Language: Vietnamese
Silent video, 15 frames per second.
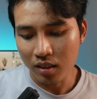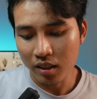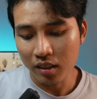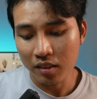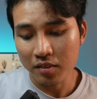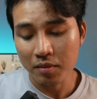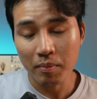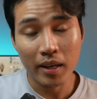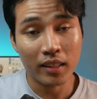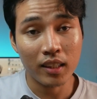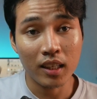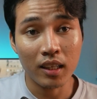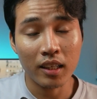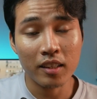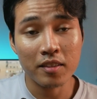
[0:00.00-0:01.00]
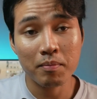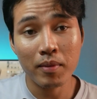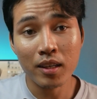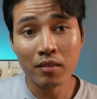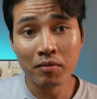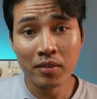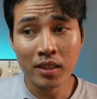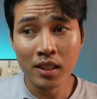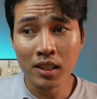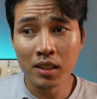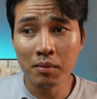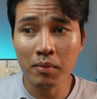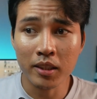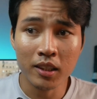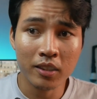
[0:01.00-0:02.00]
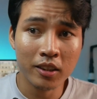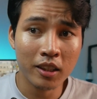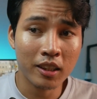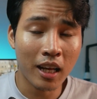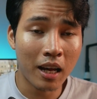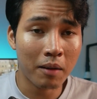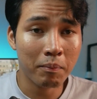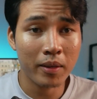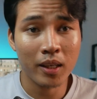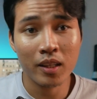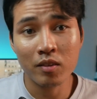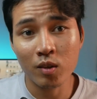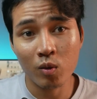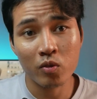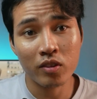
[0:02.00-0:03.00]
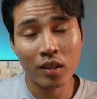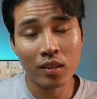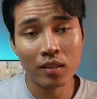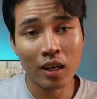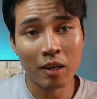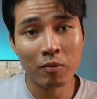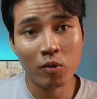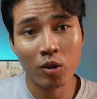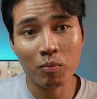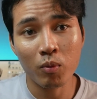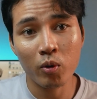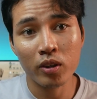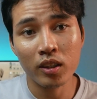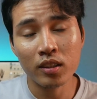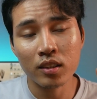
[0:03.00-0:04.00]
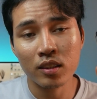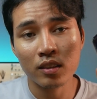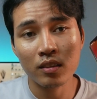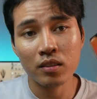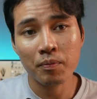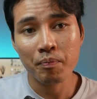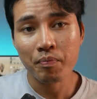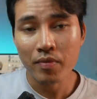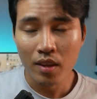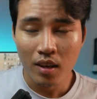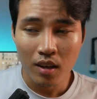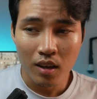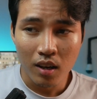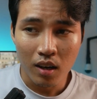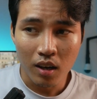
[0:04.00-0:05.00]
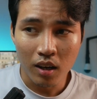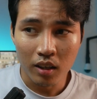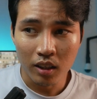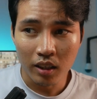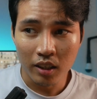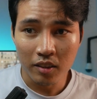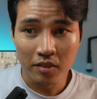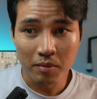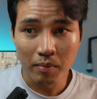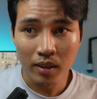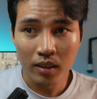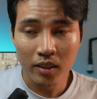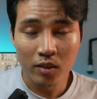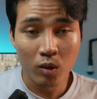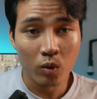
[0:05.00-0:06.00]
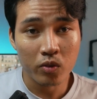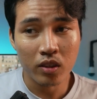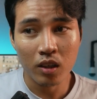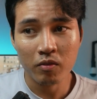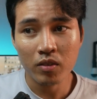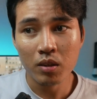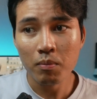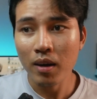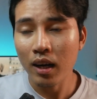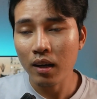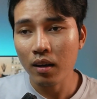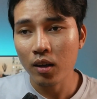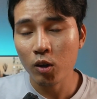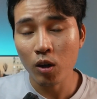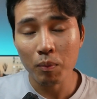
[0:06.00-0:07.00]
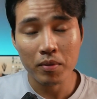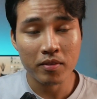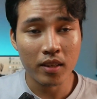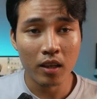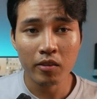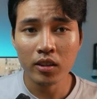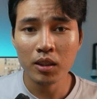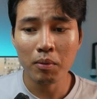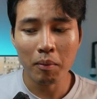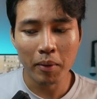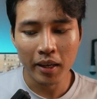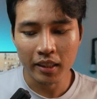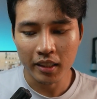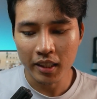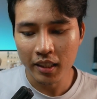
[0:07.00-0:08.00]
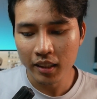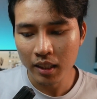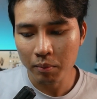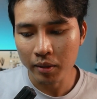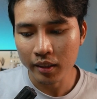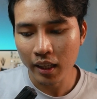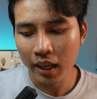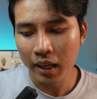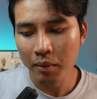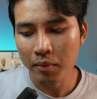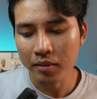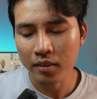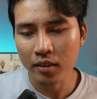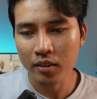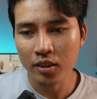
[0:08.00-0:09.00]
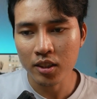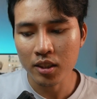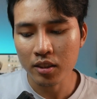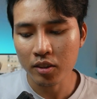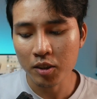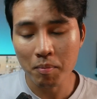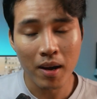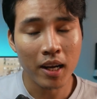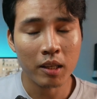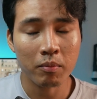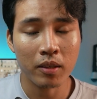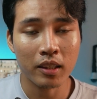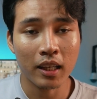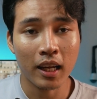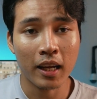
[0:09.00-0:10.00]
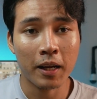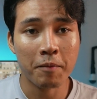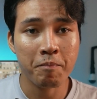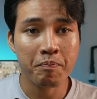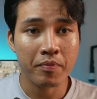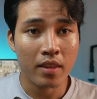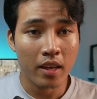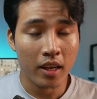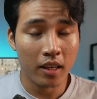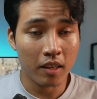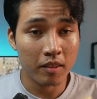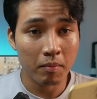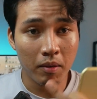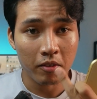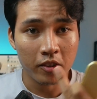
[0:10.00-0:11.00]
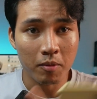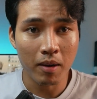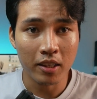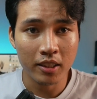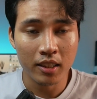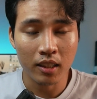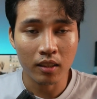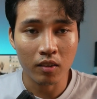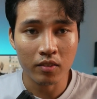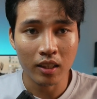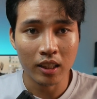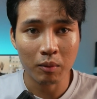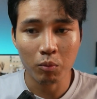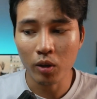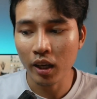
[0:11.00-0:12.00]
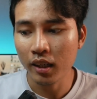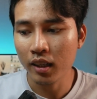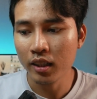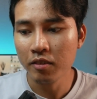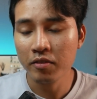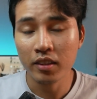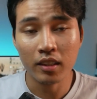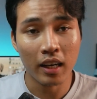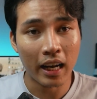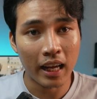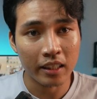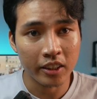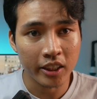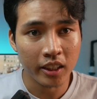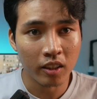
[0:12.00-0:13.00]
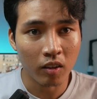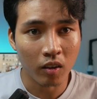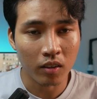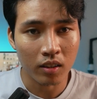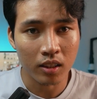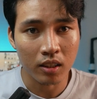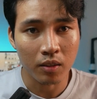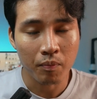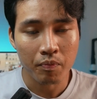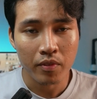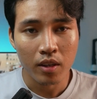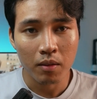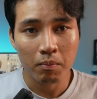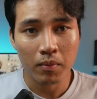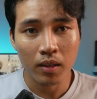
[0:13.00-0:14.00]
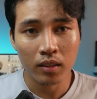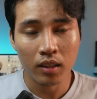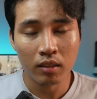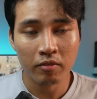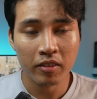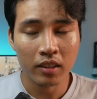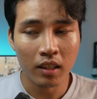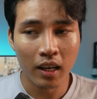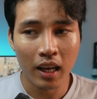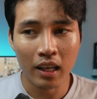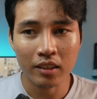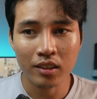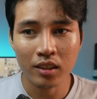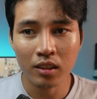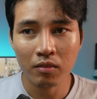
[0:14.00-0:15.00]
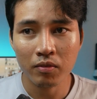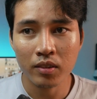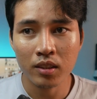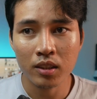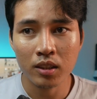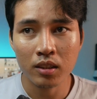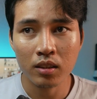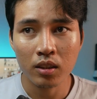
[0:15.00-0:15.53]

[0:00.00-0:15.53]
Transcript: XS Max thì XS Max vì bà dương dây tha vì resolution iPhone 14 này cứ nâng XS Max resolution với bà crop pixel cứ bà bài được như thế bàn tay bà sân gì cho bác những cái tha XS Max với cho bác chiếng được sao ta một hạt đấy Việt là chiếng nó này mơ tới Việt là chiếng vì